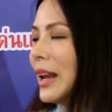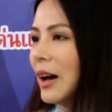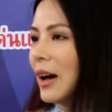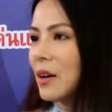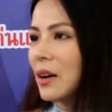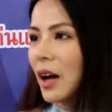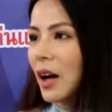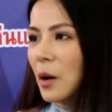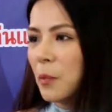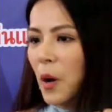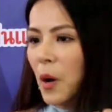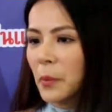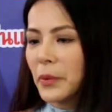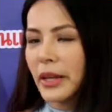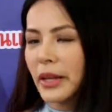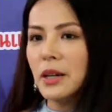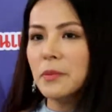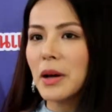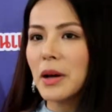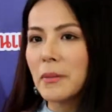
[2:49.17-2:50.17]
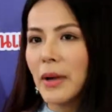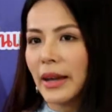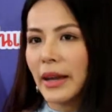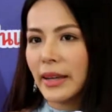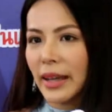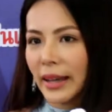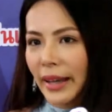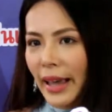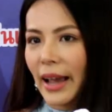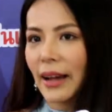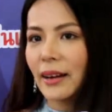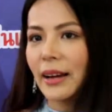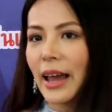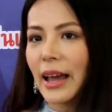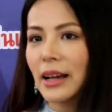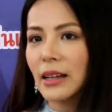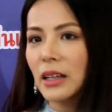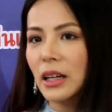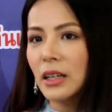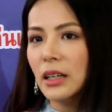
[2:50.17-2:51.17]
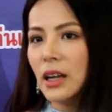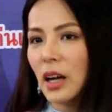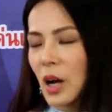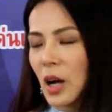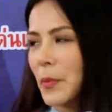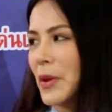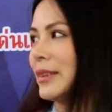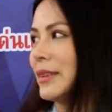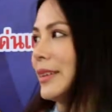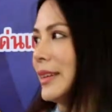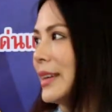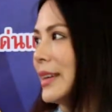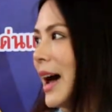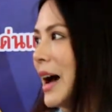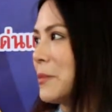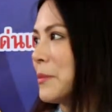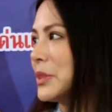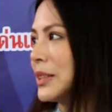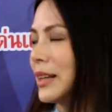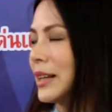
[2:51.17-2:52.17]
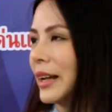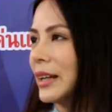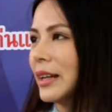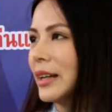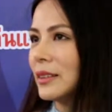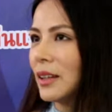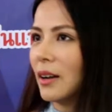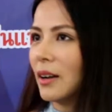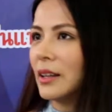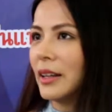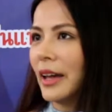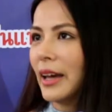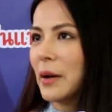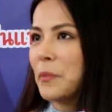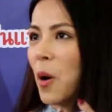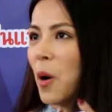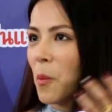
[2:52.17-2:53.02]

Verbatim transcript: แล้วก็ผมที่ขึ้นมาใหม่เนี่ยแข็งแรงขึ้นแล้วก็เป็นสีดำฉะนั้นเนี่ยตอนนี้